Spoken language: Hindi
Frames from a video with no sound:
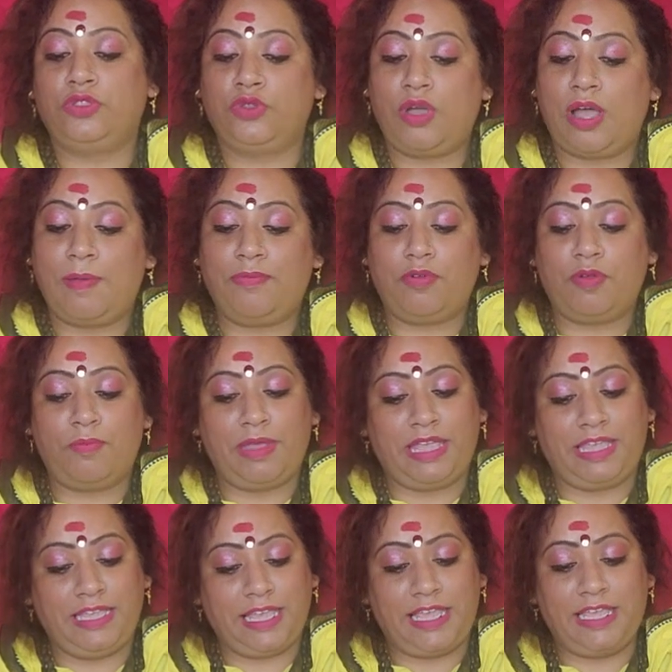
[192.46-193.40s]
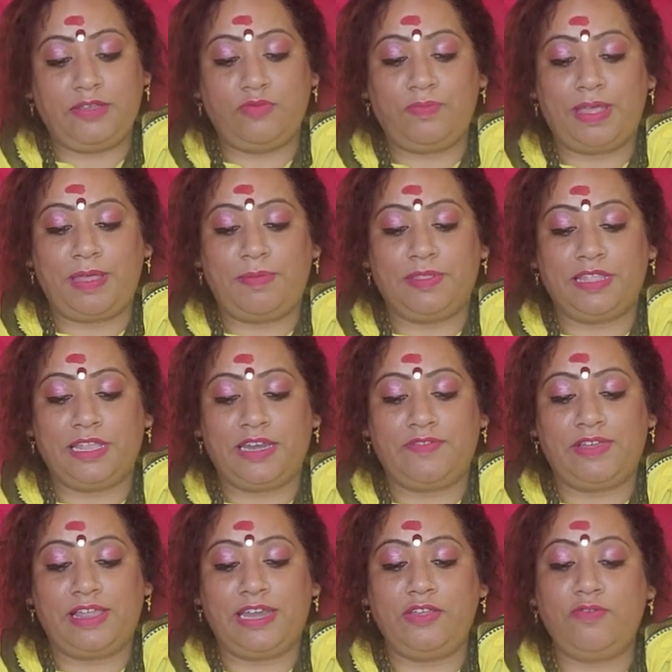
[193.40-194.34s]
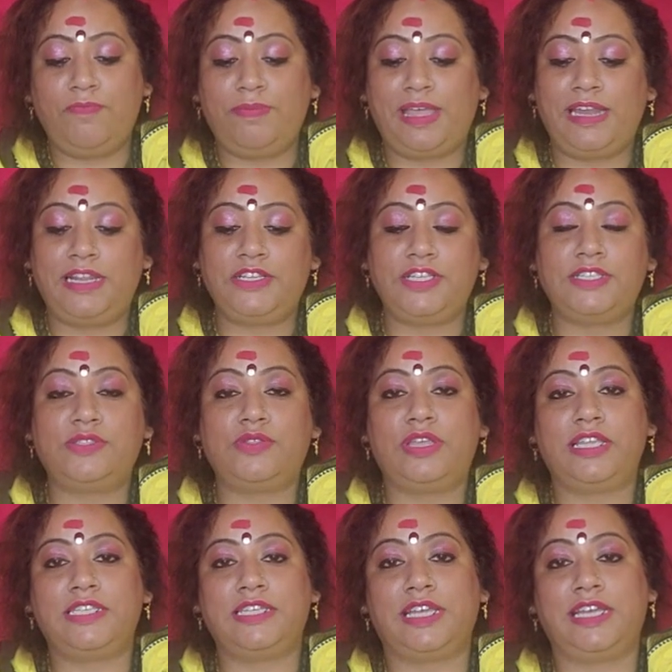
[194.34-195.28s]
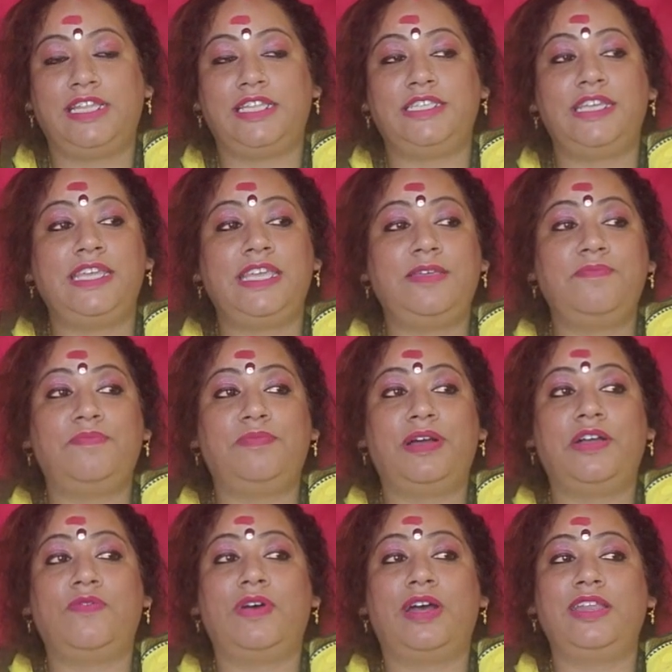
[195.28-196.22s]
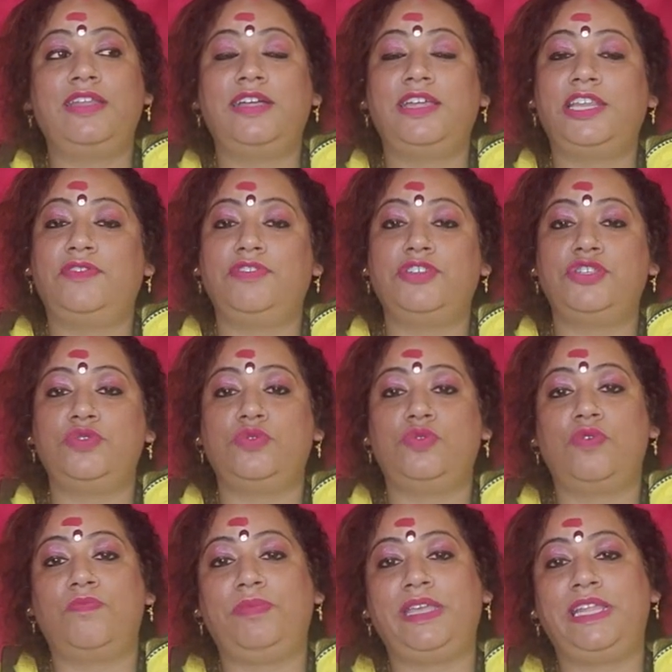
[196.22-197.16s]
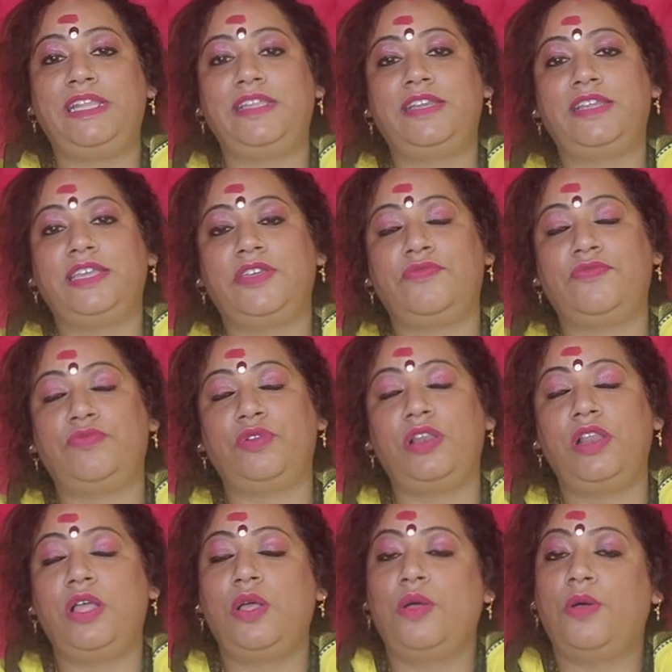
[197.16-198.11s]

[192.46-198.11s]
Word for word: तो आपको मैं यही उपाय बताने वाली हूँ पहली चीज़ तो ये जान लीजिए कि भगवान हरि विष्णु को पीले रंग की फूल